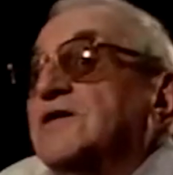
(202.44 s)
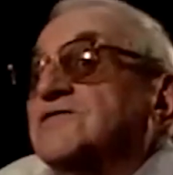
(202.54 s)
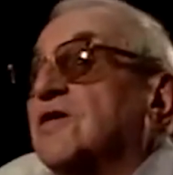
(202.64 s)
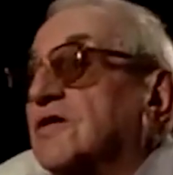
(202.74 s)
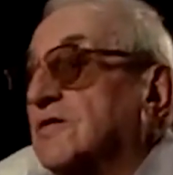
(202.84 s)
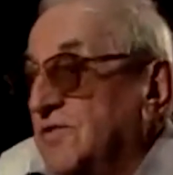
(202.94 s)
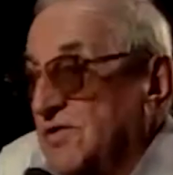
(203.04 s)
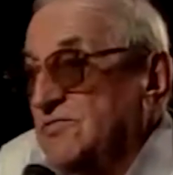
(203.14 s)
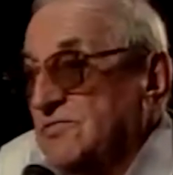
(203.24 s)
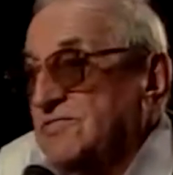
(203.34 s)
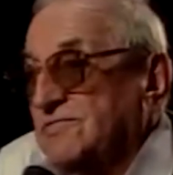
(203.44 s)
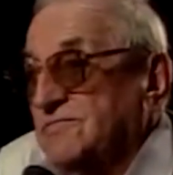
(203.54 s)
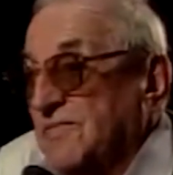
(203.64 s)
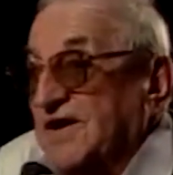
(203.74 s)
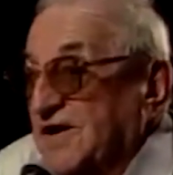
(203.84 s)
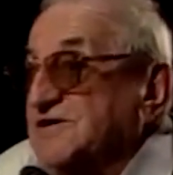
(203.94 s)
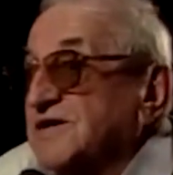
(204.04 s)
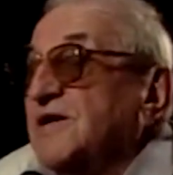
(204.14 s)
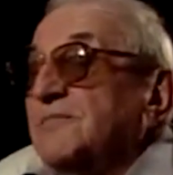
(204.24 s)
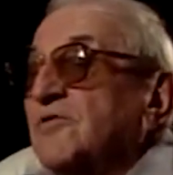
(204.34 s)
szok był ale
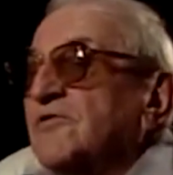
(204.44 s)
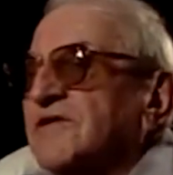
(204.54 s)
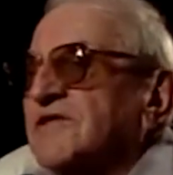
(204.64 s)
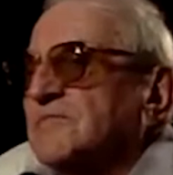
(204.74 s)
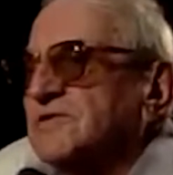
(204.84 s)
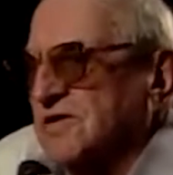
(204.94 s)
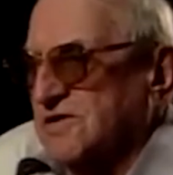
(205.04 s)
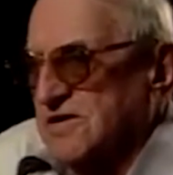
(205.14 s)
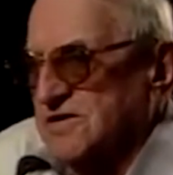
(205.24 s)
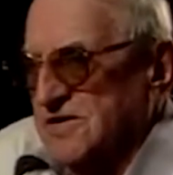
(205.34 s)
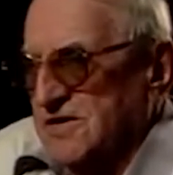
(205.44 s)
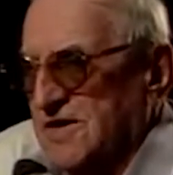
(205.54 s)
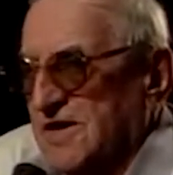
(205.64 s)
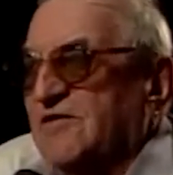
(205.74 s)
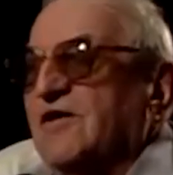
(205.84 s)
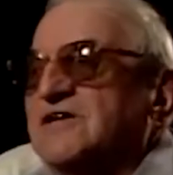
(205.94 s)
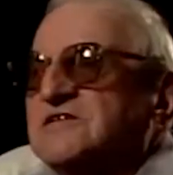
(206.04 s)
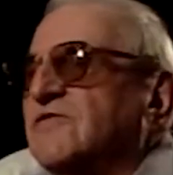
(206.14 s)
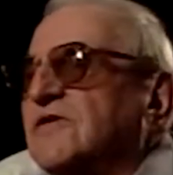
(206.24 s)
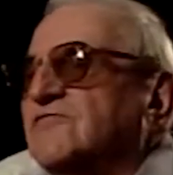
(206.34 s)
jeszcze nie było wiadomo, co się dzieje. Ale
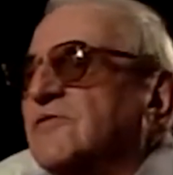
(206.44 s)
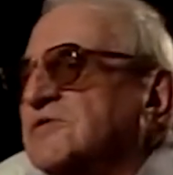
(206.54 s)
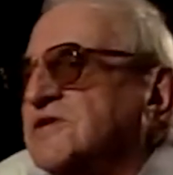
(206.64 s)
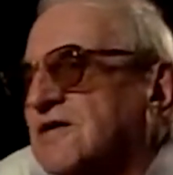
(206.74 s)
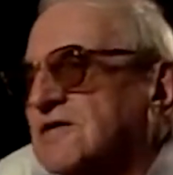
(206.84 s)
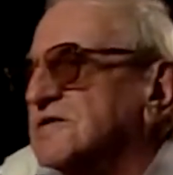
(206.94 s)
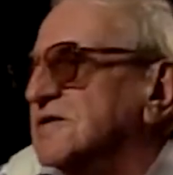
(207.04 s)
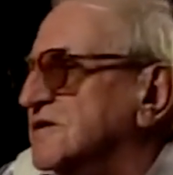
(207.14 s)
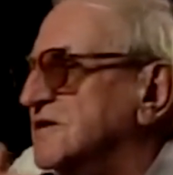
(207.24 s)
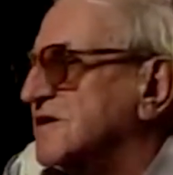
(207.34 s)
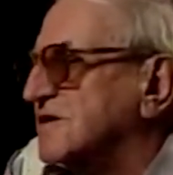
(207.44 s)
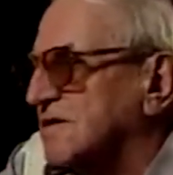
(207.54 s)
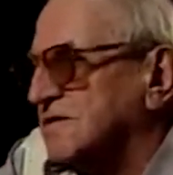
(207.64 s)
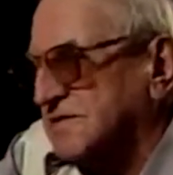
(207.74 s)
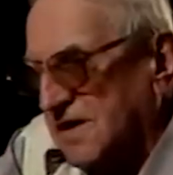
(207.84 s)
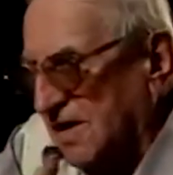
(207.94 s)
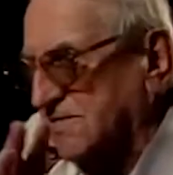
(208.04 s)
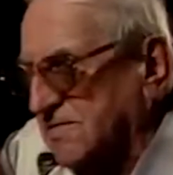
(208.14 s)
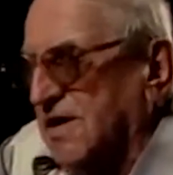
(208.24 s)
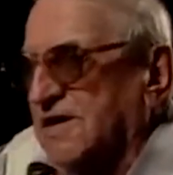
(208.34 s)
z chwilą wybicia godziny 10
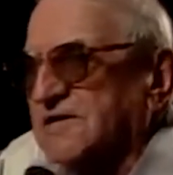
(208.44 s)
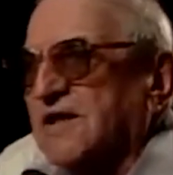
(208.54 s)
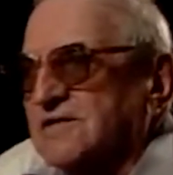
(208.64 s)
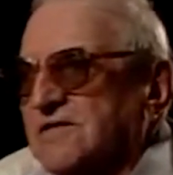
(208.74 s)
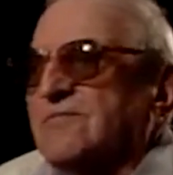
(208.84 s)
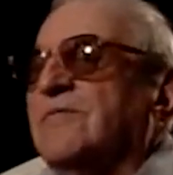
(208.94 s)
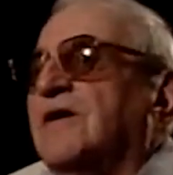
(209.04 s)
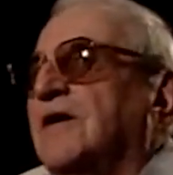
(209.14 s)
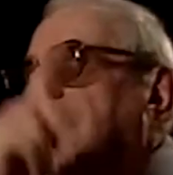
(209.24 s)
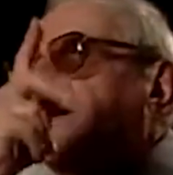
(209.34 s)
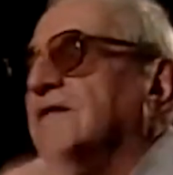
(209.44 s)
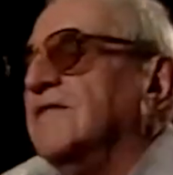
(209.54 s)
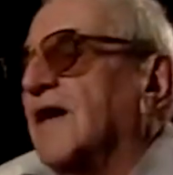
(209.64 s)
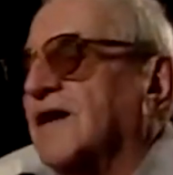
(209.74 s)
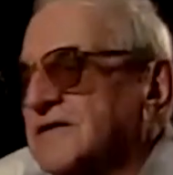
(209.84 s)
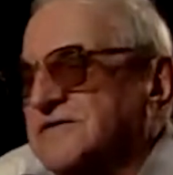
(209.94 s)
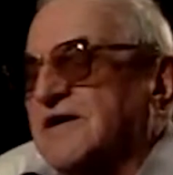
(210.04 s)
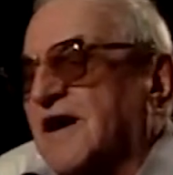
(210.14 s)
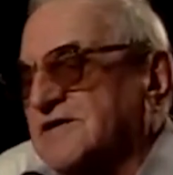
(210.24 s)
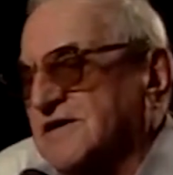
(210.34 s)
akurat na tym, na
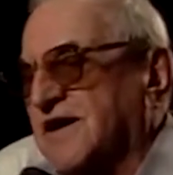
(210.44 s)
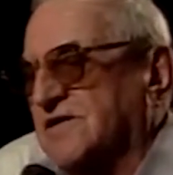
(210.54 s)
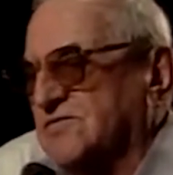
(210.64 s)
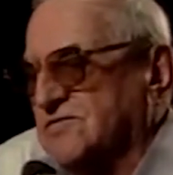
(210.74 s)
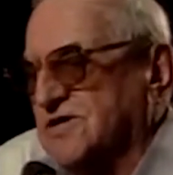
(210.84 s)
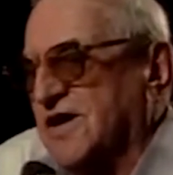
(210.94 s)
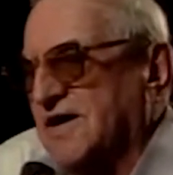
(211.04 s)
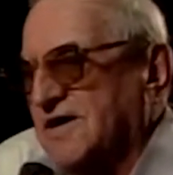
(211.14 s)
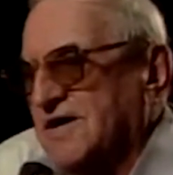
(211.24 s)
zegarze ratusza,